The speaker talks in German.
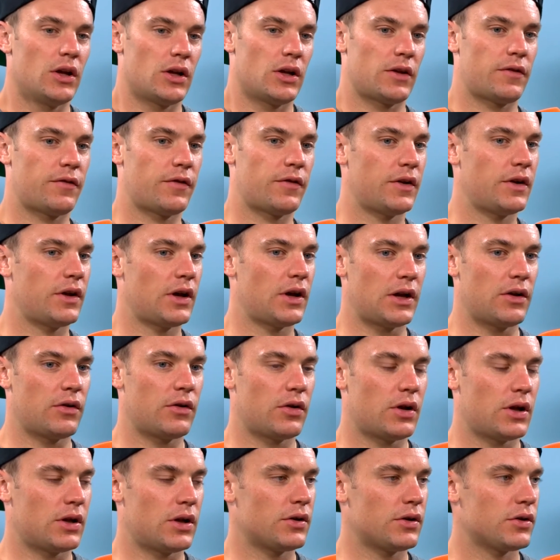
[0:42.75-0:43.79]
dass wir die
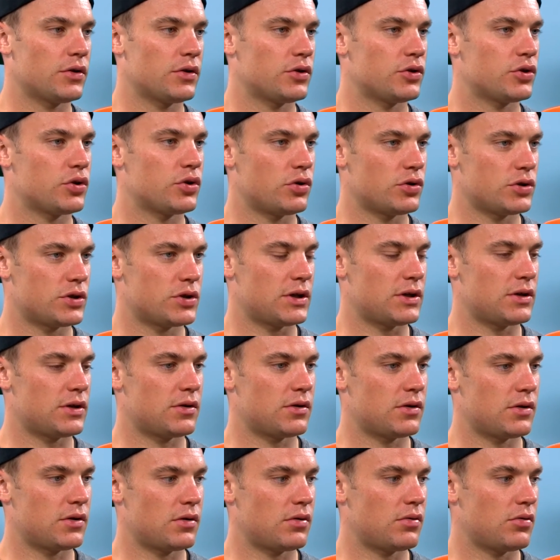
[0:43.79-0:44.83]
eine oder andere Chance
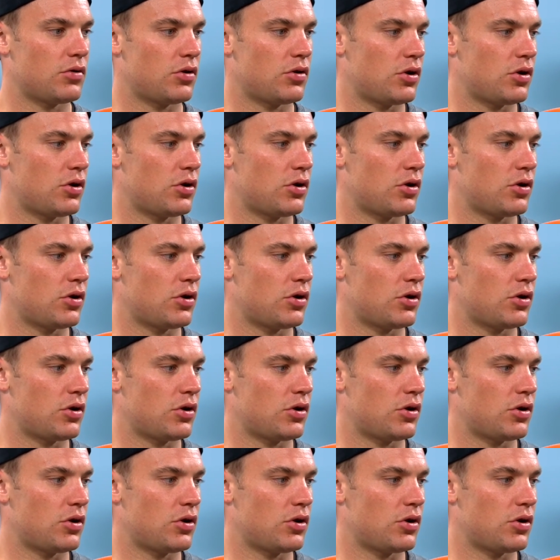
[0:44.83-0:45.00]
hatten.